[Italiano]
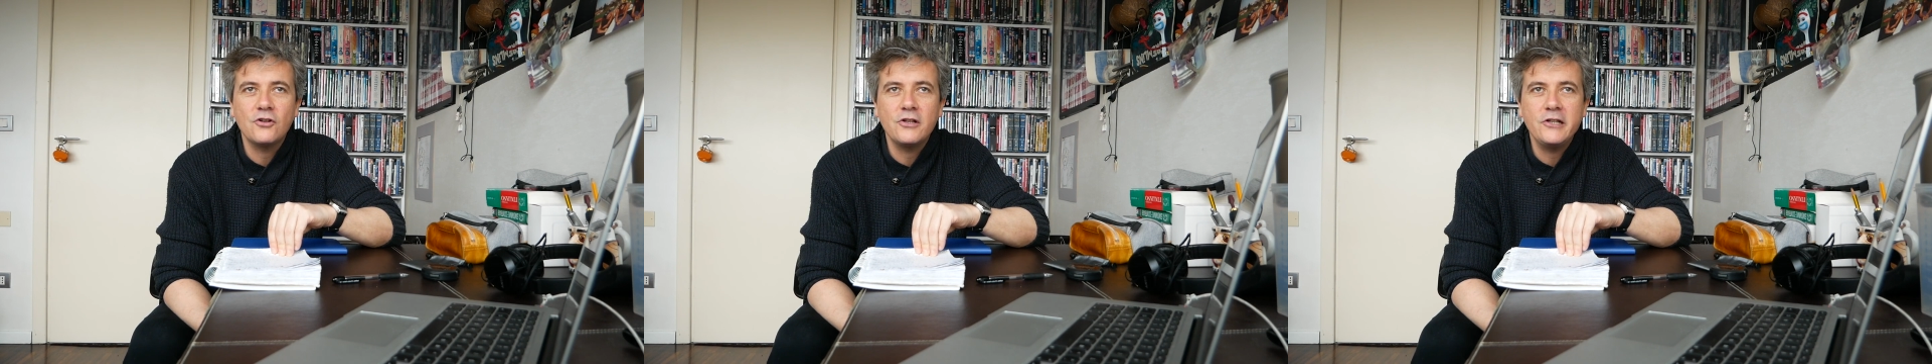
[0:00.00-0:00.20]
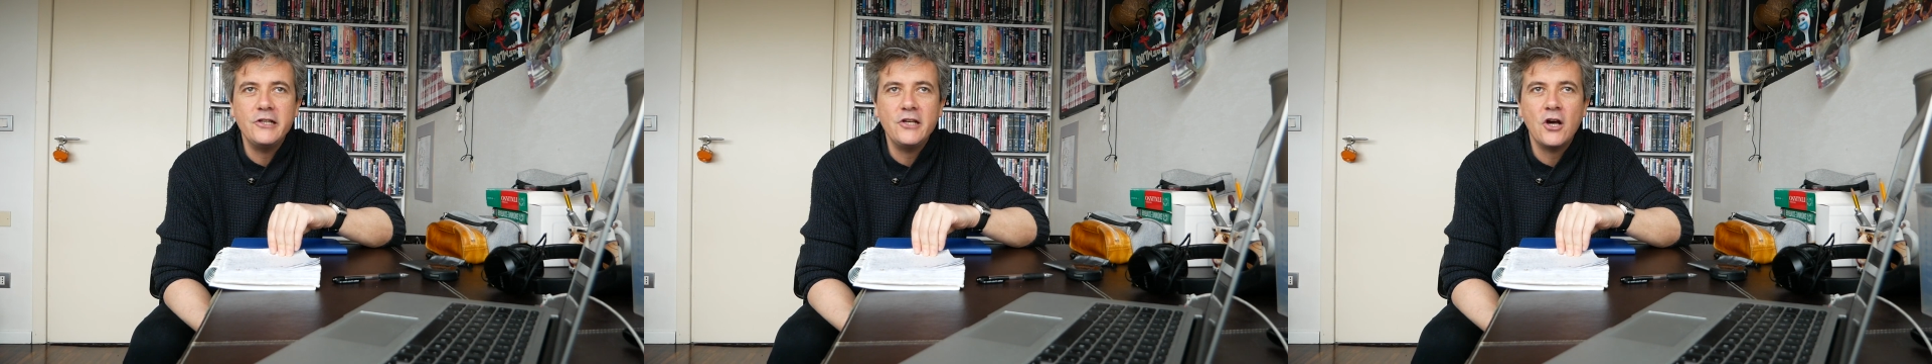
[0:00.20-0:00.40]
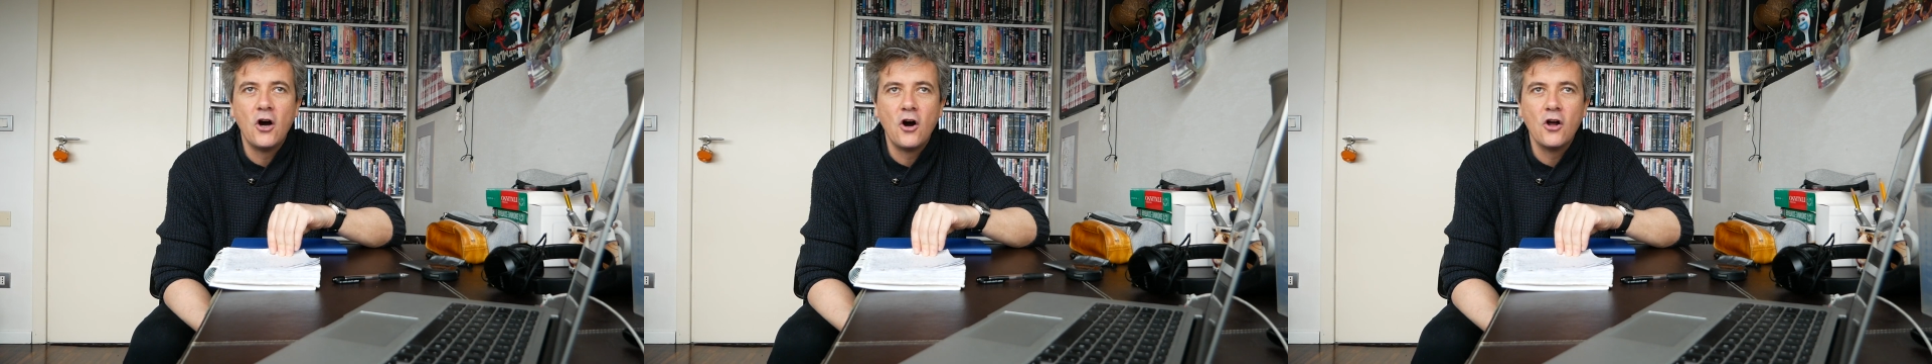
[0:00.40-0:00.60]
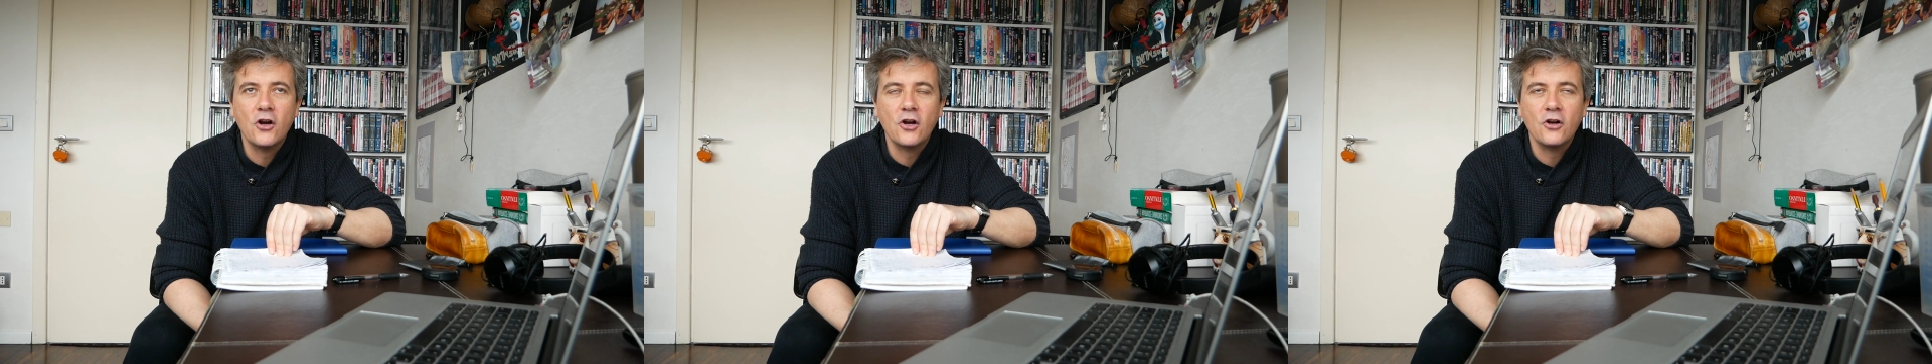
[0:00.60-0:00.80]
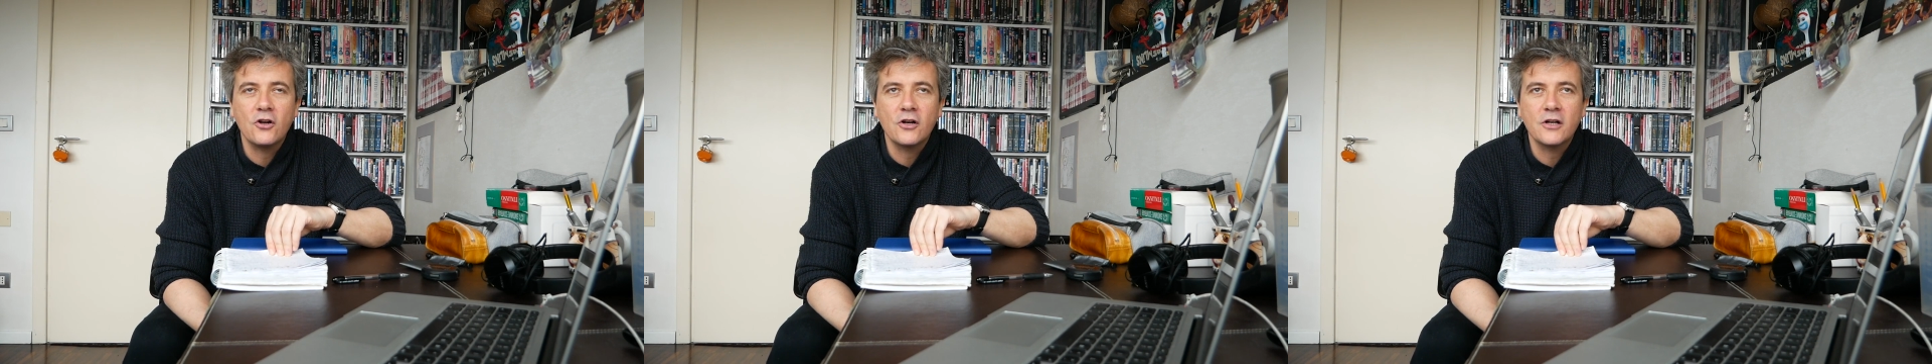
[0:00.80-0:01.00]
gli
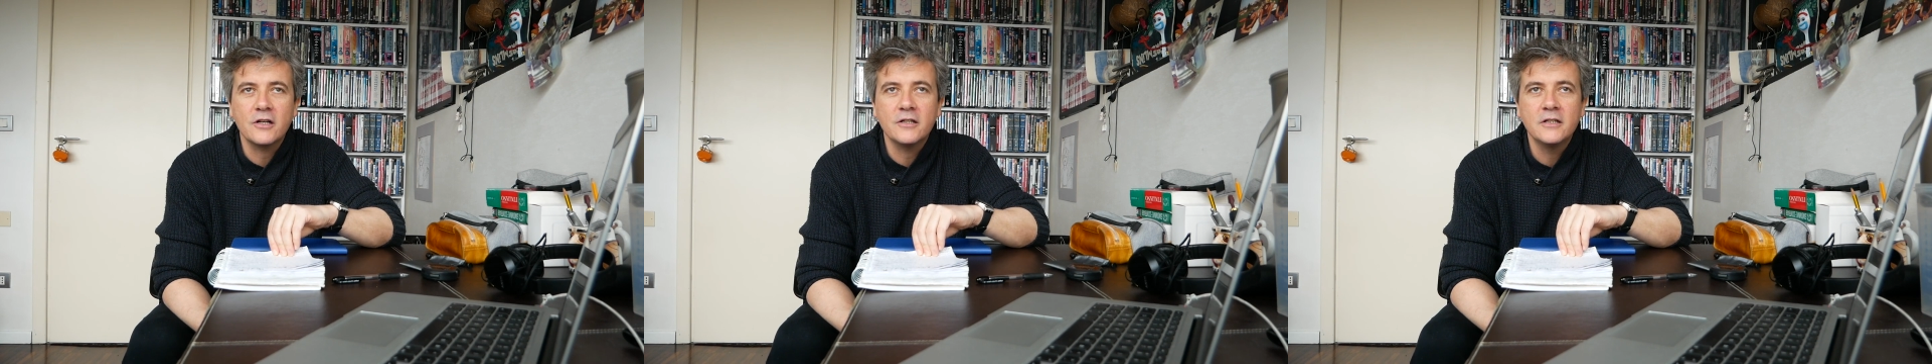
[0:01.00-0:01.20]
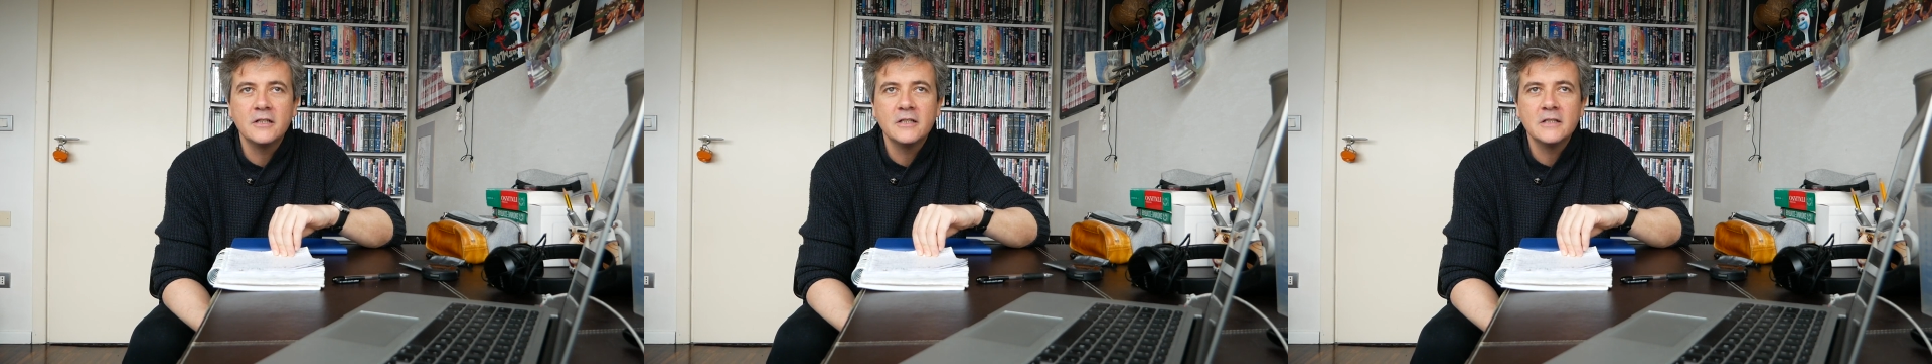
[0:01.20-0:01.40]
horror.